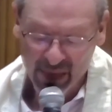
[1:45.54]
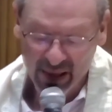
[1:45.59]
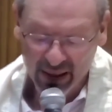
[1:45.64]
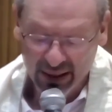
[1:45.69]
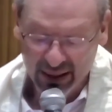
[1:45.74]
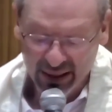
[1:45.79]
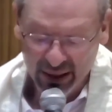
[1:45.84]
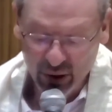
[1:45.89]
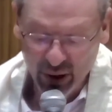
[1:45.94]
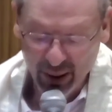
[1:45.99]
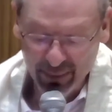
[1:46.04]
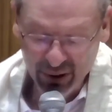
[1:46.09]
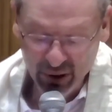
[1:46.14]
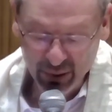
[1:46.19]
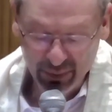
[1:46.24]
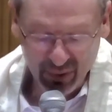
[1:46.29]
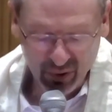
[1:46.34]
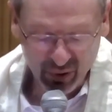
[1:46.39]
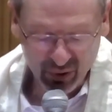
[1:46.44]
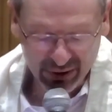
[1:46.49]
E o Rabino
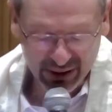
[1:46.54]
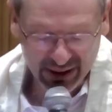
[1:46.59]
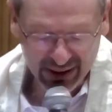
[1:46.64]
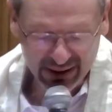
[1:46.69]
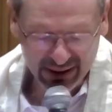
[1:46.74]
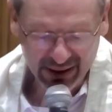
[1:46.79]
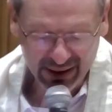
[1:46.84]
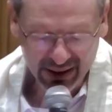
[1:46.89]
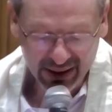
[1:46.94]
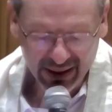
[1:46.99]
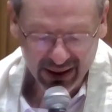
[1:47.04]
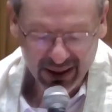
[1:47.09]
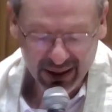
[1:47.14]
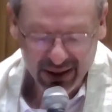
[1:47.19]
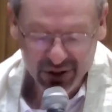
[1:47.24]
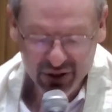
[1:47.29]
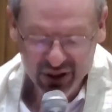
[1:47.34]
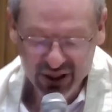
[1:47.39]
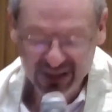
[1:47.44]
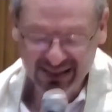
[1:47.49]
Bonder
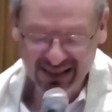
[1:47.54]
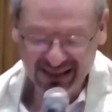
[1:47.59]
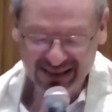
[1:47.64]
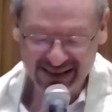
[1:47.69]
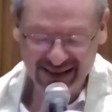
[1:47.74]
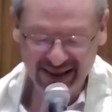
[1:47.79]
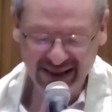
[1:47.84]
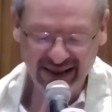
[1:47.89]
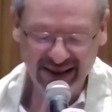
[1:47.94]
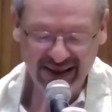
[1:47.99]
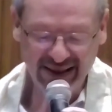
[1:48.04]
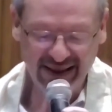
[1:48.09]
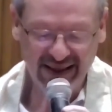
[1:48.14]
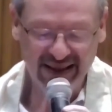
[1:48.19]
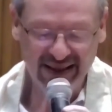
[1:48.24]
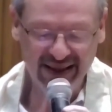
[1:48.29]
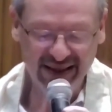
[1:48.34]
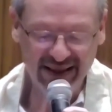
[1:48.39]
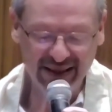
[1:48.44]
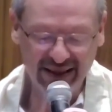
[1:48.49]
disse assim
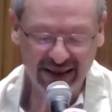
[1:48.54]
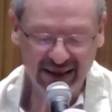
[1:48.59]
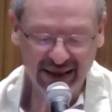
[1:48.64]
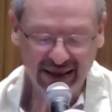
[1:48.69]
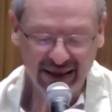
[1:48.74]
que